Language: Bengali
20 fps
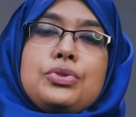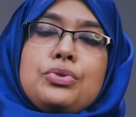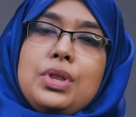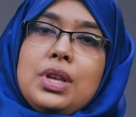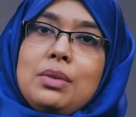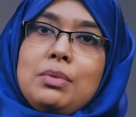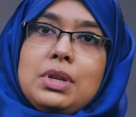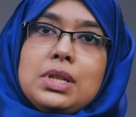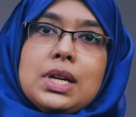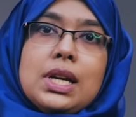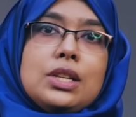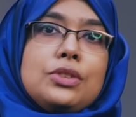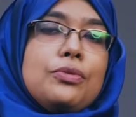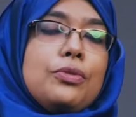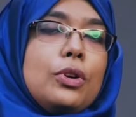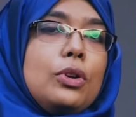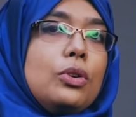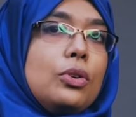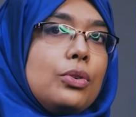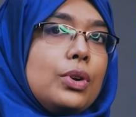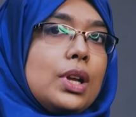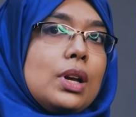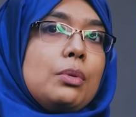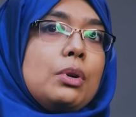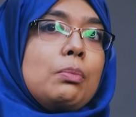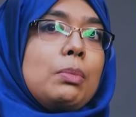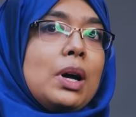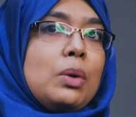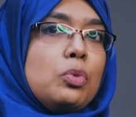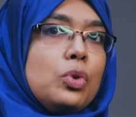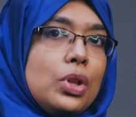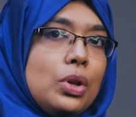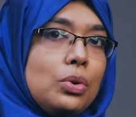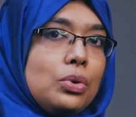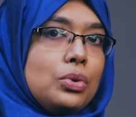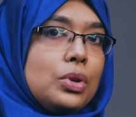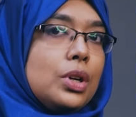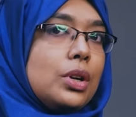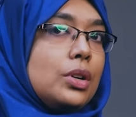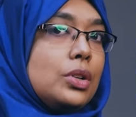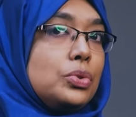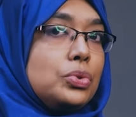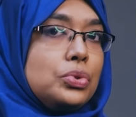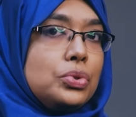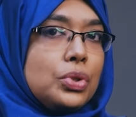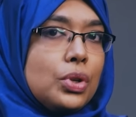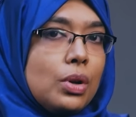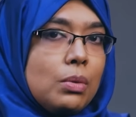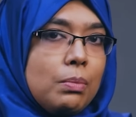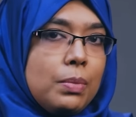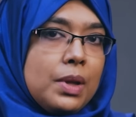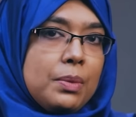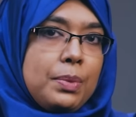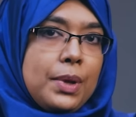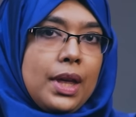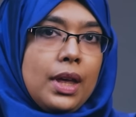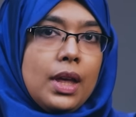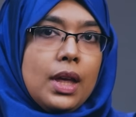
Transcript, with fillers: যদি আমি ডায়েট ফলো করি আমার বাবুকে কোনো কারণে দুধ কম পাবে